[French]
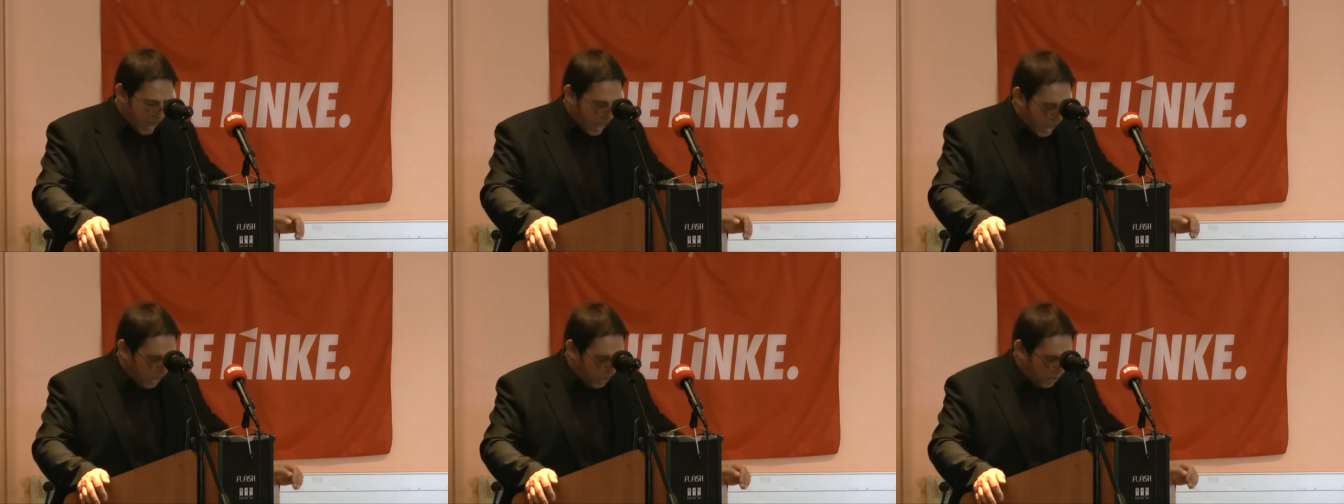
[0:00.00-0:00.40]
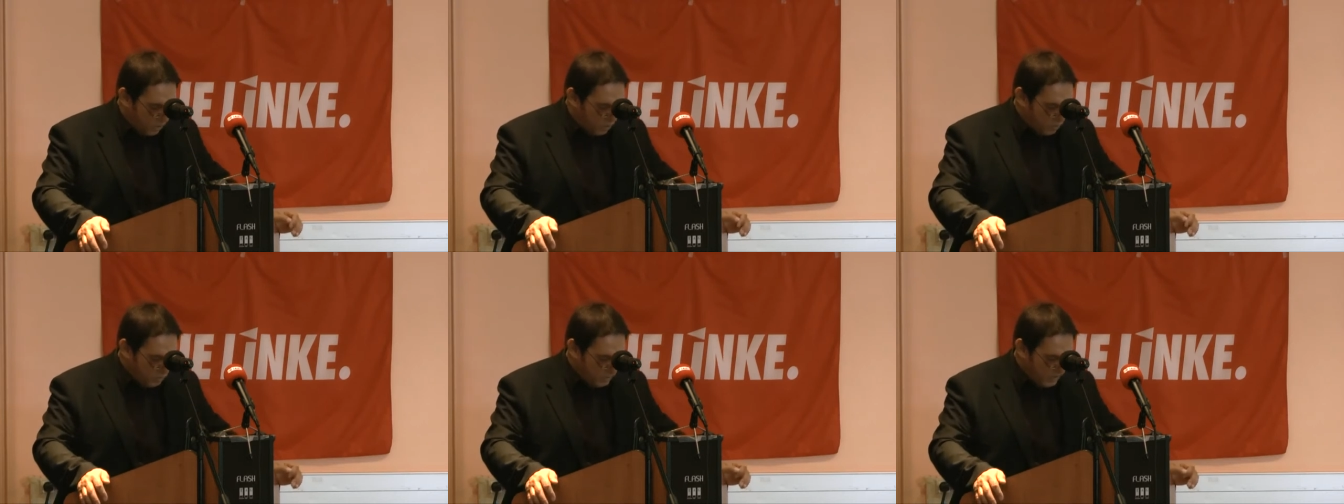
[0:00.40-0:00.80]
à
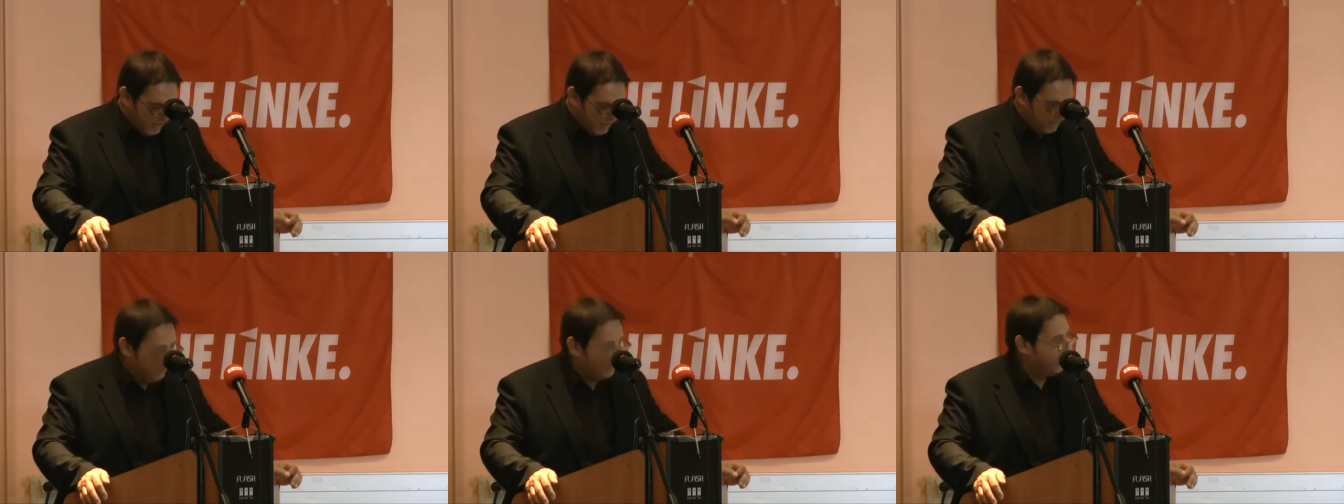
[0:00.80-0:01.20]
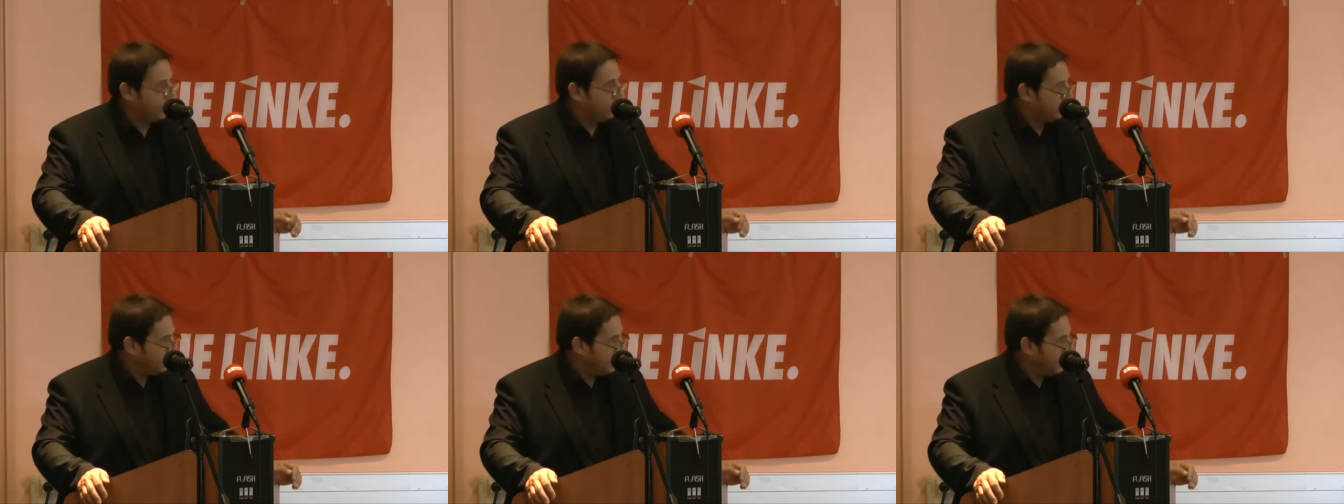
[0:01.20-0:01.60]
grands coûts d'aide
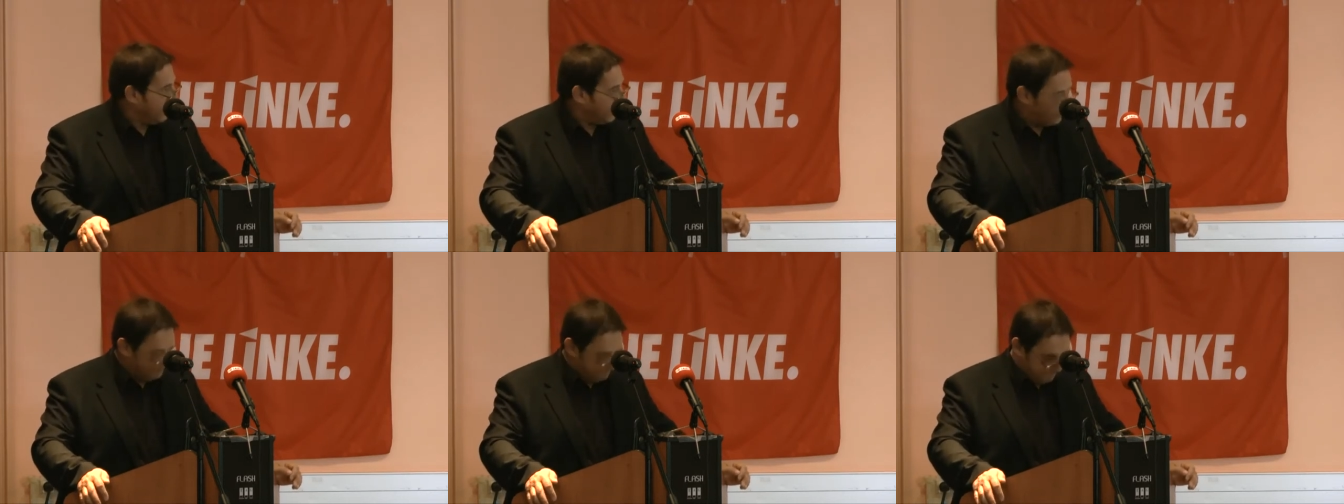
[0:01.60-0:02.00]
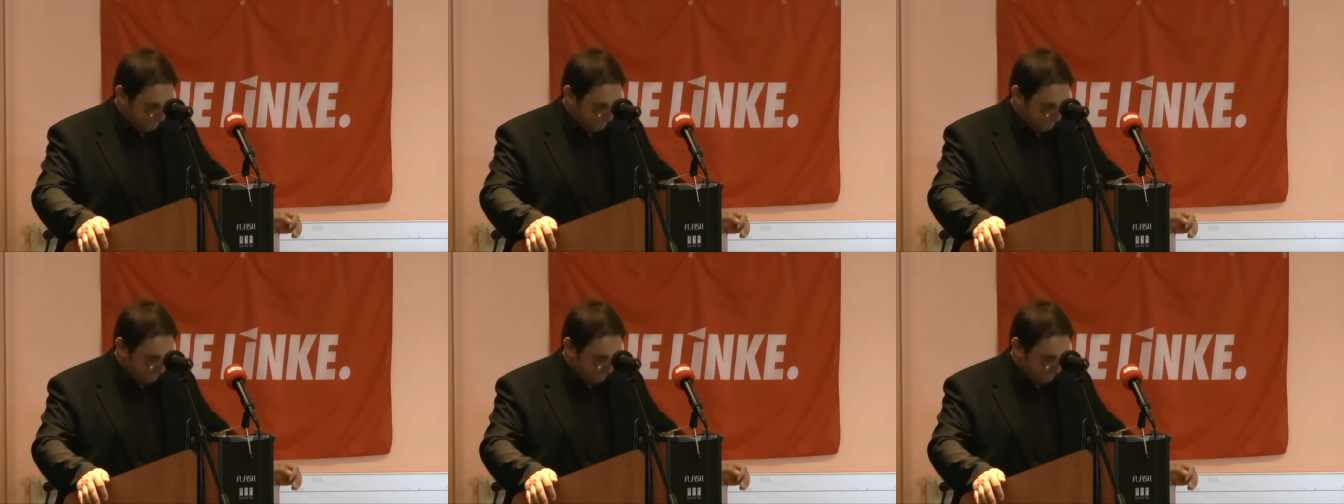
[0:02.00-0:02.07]
financière.